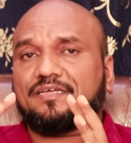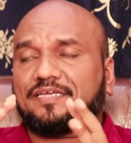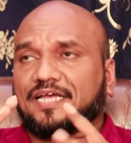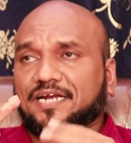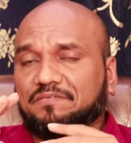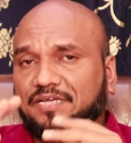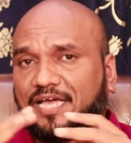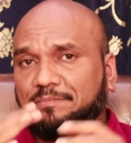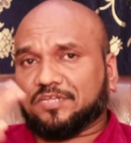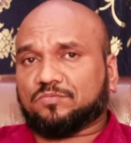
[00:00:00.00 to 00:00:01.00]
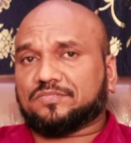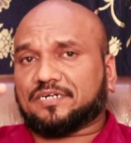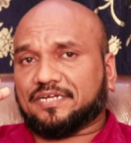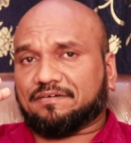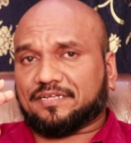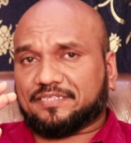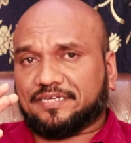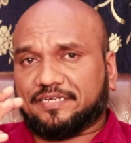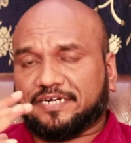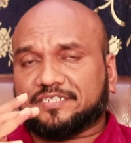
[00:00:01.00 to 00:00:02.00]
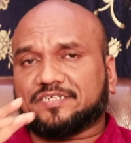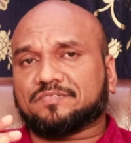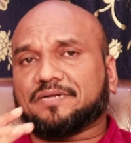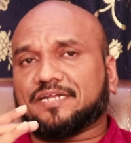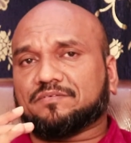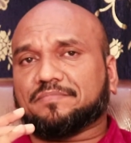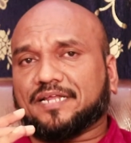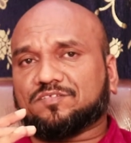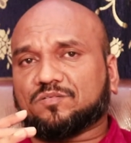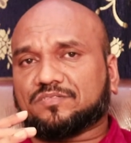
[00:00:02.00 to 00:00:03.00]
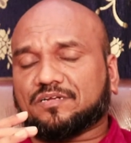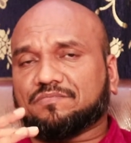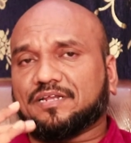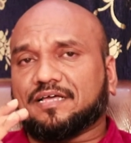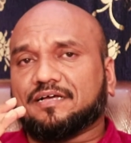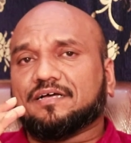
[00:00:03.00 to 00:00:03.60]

ఇంకెక్కడ వీళ్ళకి హ్యాపీనెస్ పొందట్లేదు ఎవరైతే ఈ అడిక్షన్స్ బాని బానిస అవుతున్నారో వీళ్ళ